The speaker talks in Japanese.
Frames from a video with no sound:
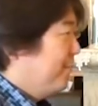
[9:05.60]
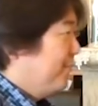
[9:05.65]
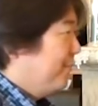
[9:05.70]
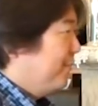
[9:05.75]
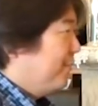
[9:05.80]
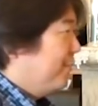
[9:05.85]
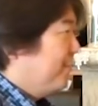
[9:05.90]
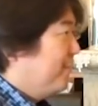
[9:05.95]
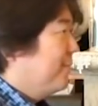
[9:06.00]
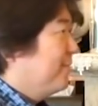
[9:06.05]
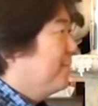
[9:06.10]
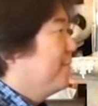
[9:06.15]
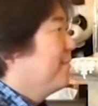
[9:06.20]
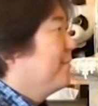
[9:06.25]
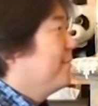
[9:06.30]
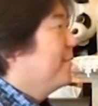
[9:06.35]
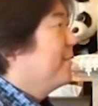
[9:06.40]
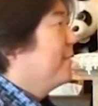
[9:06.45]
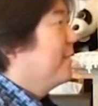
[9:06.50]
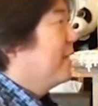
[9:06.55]
うん、でもそ
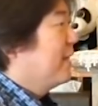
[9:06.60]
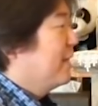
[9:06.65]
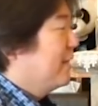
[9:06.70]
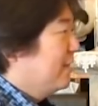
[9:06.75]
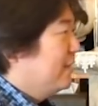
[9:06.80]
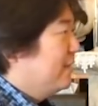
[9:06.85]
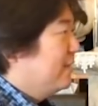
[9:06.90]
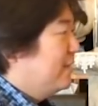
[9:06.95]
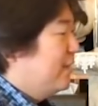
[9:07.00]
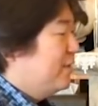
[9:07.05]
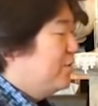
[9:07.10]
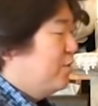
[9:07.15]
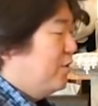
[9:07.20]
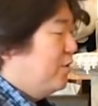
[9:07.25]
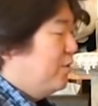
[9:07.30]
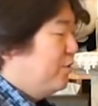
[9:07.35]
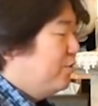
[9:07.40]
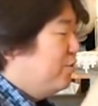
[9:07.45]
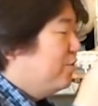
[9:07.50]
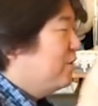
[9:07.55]
こはね、うん、で
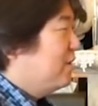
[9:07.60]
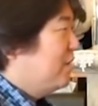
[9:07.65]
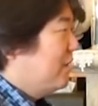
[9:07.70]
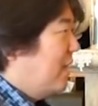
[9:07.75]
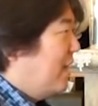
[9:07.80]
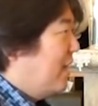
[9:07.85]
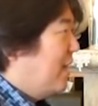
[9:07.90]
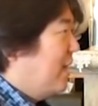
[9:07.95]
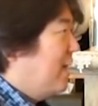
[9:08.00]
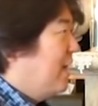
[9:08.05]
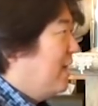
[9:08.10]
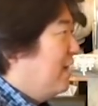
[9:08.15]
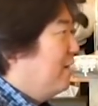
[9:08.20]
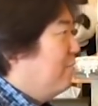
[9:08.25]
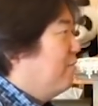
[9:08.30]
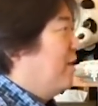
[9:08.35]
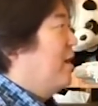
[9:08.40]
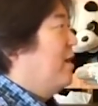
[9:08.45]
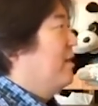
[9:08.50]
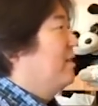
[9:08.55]
それを言って
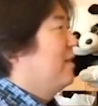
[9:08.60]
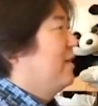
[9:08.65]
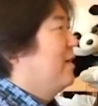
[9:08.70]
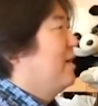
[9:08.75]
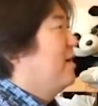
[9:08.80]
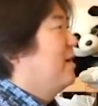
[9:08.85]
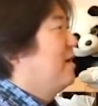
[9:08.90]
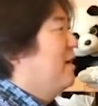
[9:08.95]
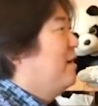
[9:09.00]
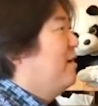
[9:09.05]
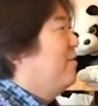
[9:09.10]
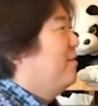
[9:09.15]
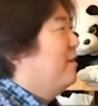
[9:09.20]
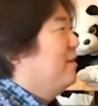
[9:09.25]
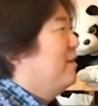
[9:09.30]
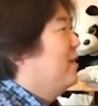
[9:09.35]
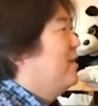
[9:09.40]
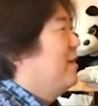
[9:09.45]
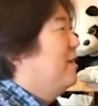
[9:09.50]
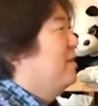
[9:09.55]
わーって彼が慌
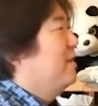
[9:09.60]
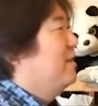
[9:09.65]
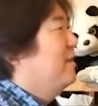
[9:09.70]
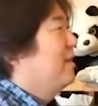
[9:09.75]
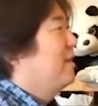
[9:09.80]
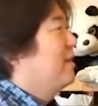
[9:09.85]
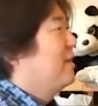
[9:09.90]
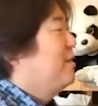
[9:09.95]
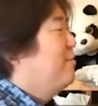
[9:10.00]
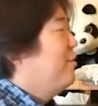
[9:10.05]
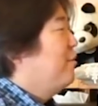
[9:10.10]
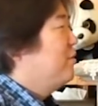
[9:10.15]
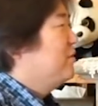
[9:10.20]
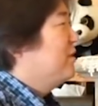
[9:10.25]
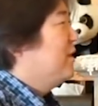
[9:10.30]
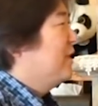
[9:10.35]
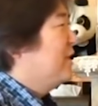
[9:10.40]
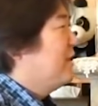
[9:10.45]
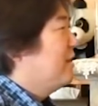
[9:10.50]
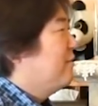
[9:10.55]
てて「いや君を
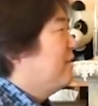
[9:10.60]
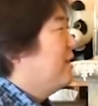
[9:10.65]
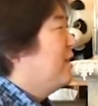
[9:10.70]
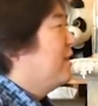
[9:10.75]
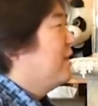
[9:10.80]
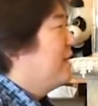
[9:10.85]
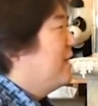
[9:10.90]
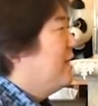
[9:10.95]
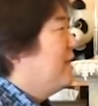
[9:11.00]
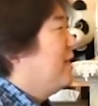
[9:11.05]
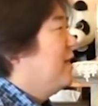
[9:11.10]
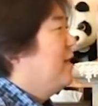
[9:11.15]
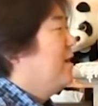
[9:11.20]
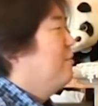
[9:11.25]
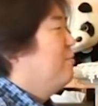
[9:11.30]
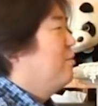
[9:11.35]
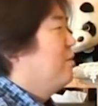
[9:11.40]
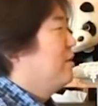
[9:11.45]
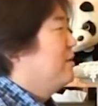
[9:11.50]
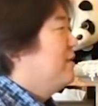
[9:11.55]
失いたくないから
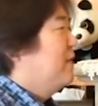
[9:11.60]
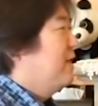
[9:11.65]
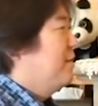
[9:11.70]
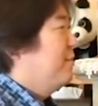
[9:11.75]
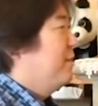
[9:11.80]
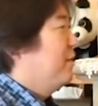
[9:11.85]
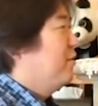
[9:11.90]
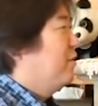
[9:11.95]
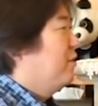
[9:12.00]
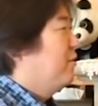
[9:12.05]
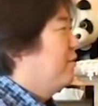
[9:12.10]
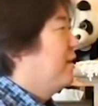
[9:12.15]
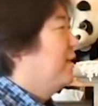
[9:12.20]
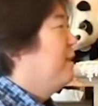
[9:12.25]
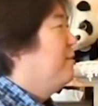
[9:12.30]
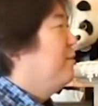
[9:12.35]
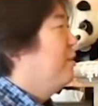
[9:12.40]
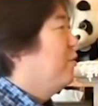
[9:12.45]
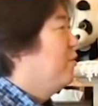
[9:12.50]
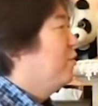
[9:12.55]
僕はセラピーとか受
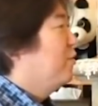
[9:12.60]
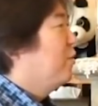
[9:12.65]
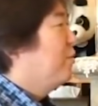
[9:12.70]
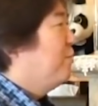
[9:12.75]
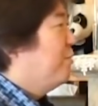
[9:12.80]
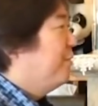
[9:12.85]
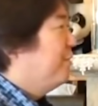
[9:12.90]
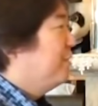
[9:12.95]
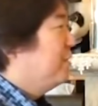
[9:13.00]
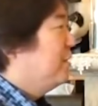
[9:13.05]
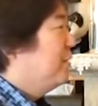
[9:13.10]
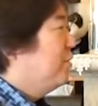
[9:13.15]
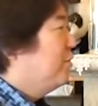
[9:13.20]
けてみよう」とか思うって